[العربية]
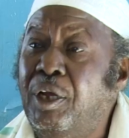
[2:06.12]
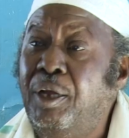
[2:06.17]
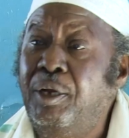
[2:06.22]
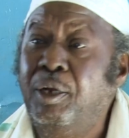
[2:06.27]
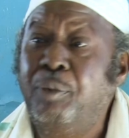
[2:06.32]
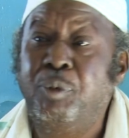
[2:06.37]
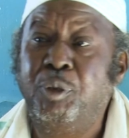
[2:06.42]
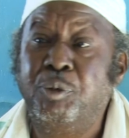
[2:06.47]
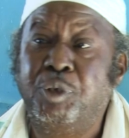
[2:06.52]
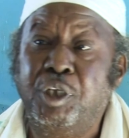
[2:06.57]
أنا
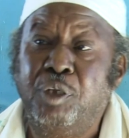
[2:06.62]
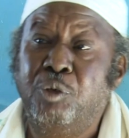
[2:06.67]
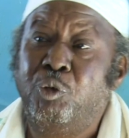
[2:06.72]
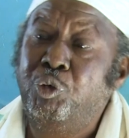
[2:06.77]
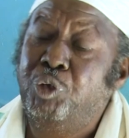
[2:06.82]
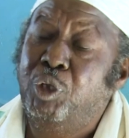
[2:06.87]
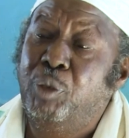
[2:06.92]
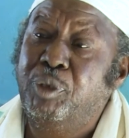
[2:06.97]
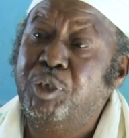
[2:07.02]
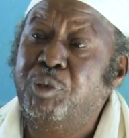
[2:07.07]
البي سي
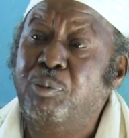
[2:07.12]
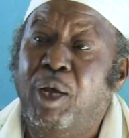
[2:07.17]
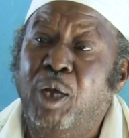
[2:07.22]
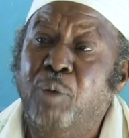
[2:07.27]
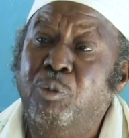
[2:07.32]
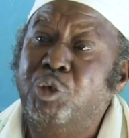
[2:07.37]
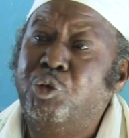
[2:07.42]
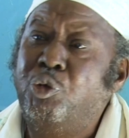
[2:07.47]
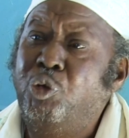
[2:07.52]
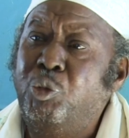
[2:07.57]
كنت بسمعها
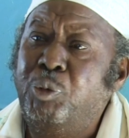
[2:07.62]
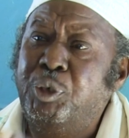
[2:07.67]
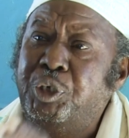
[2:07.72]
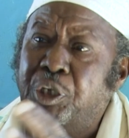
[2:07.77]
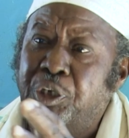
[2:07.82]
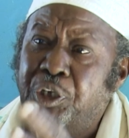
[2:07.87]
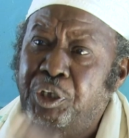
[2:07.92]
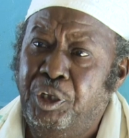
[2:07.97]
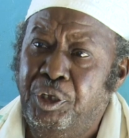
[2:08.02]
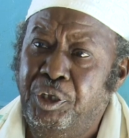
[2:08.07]
بصعوبة
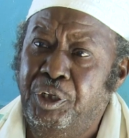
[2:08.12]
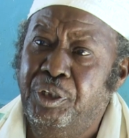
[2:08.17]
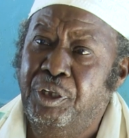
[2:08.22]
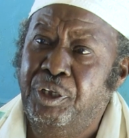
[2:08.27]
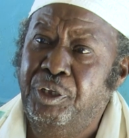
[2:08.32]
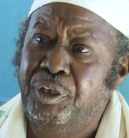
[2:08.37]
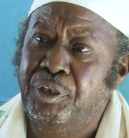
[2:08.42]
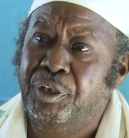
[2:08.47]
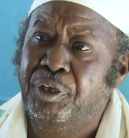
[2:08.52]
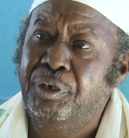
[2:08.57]
شديدة جدا
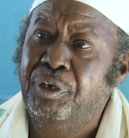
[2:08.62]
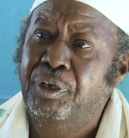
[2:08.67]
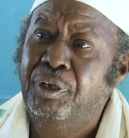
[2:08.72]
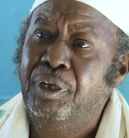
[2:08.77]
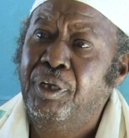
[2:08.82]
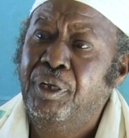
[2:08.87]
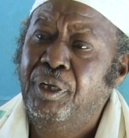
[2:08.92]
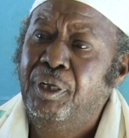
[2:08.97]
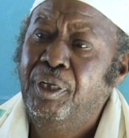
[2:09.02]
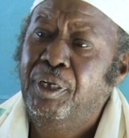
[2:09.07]
جدا
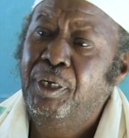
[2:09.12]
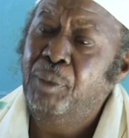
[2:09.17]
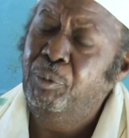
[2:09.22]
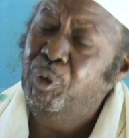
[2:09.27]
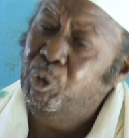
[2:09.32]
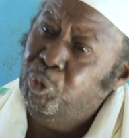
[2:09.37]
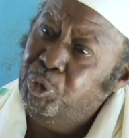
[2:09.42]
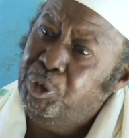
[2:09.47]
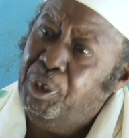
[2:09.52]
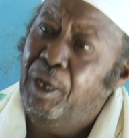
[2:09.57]
لما
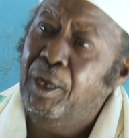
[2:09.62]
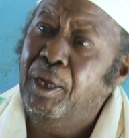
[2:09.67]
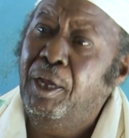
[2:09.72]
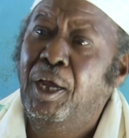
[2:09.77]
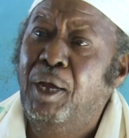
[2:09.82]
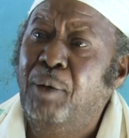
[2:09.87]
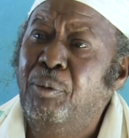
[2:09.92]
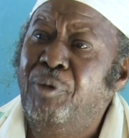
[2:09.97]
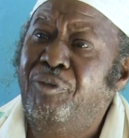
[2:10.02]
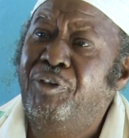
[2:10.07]
كنت
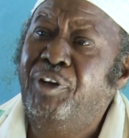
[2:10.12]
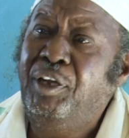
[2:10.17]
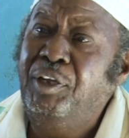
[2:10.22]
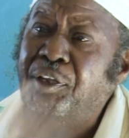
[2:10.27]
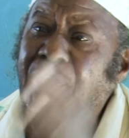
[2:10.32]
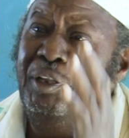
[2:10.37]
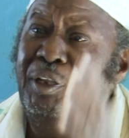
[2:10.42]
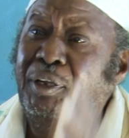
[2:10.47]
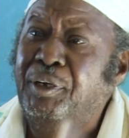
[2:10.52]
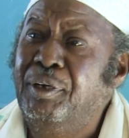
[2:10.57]
ألقاها بفرح
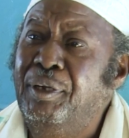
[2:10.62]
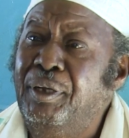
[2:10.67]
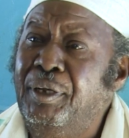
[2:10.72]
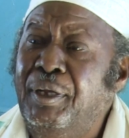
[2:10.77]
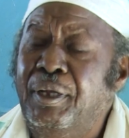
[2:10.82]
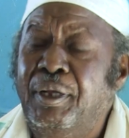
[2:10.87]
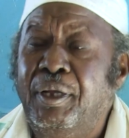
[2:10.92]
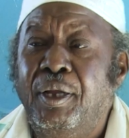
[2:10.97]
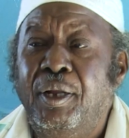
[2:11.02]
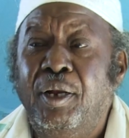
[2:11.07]
جدا
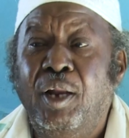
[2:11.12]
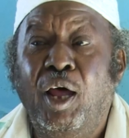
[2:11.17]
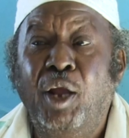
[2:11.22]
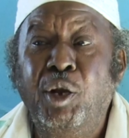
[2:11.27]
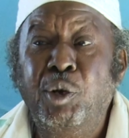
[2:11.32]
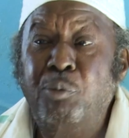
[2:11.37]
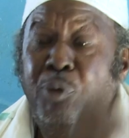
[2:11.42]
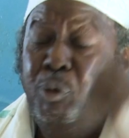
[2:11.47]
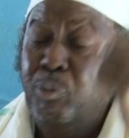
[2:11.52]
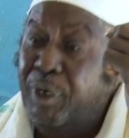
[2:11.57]

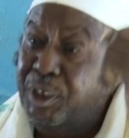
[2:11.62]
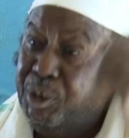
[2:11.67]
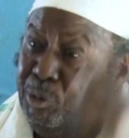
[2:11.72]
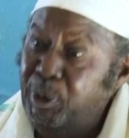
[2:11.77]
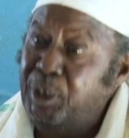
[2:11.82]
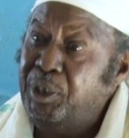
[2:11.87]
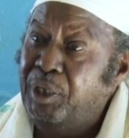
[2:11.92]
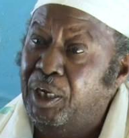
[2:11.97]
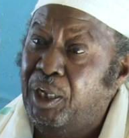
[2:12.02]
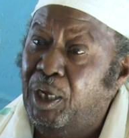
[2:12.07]
لأنه مما
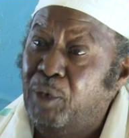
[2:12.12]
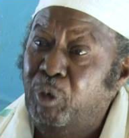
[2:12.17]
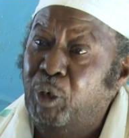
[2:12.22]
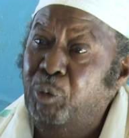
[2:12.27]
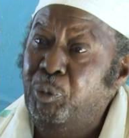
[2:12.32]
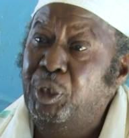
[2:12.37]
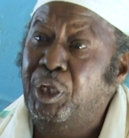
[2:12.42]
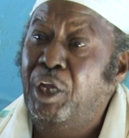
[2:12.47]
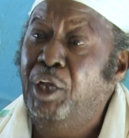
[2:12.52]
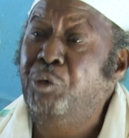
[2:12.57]
سمعت الخبر
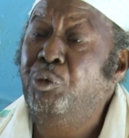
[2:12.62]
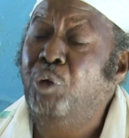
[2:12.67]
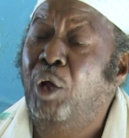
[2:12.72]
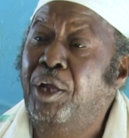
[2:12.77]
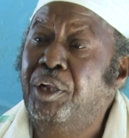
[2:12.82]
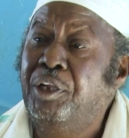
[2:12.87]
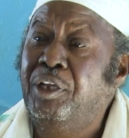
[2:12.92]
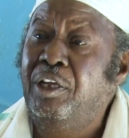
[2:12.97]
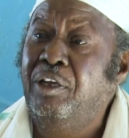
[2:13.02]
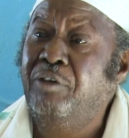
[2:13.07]
بتاع إنه
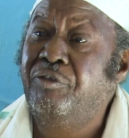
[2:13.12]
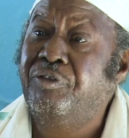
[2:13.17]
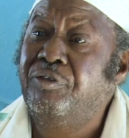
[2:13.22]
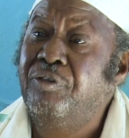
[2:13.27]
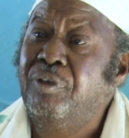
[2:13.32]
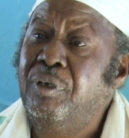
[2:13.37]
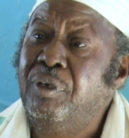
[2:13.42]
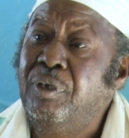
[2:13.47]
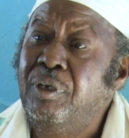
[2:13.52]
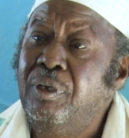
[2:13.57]
حتقيف
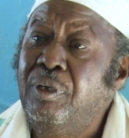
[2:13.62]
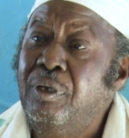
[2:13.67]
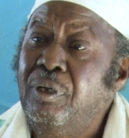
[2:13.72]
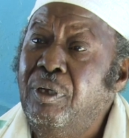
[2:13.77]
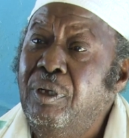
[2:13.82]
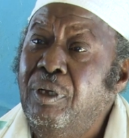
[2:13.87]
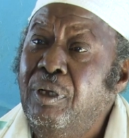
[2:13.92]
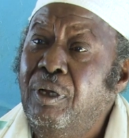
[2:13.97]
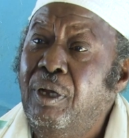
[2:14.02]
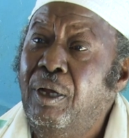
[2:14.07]

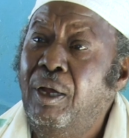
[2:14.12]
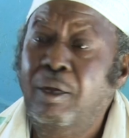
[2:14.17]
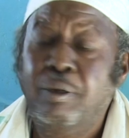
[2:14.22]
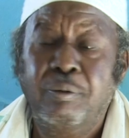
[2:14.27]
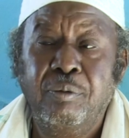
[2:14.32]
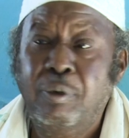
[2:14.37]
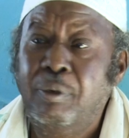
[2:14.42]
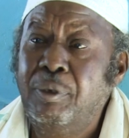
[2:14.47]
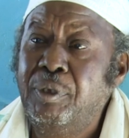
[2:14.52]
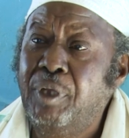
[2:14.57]
آه،
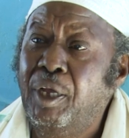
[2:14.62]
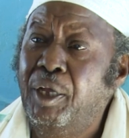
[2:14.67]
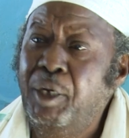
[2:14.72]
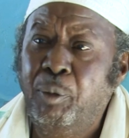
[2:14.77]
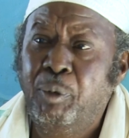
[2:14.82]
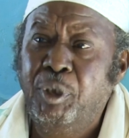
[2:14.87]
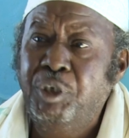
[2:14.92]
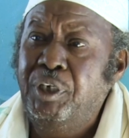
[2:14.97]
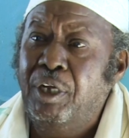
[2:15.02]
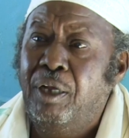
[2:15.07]

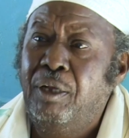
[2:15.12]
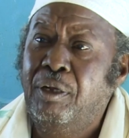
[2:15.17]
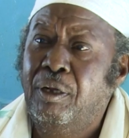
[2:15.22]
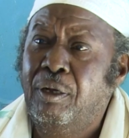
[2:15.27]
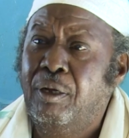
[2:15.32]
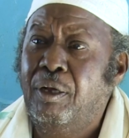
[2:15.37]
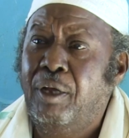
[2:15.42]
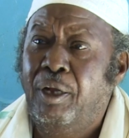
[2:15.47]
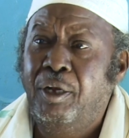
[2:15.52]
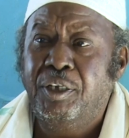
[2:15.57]
تقريبا
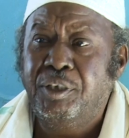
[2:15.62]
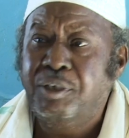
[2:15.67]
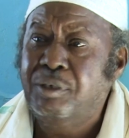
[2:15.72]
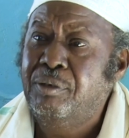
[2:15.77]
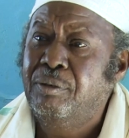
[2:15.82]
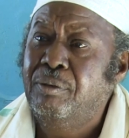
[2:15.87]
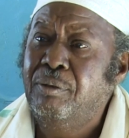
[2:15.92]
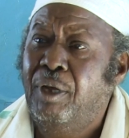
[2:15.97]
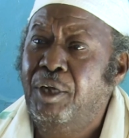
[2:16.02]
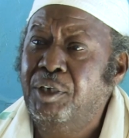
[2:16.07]

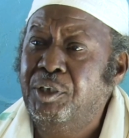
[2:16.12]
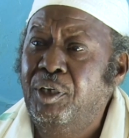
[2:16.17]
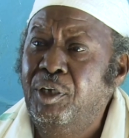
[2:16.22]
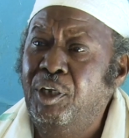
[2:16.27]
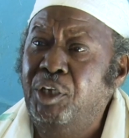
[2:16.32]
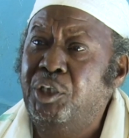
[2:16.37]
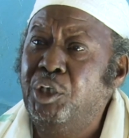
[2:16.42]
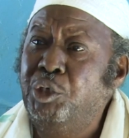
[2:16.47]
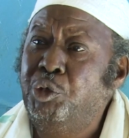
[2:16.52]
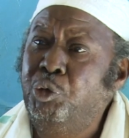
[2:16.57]
خلاص حصل
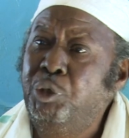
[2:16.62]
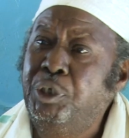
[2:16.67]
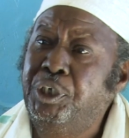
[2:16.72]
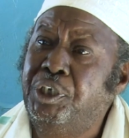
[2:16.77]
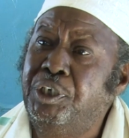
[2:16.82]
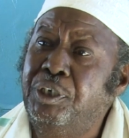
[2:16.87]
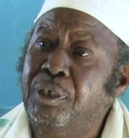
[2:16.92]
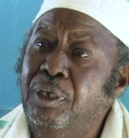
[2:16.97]
لي تشويش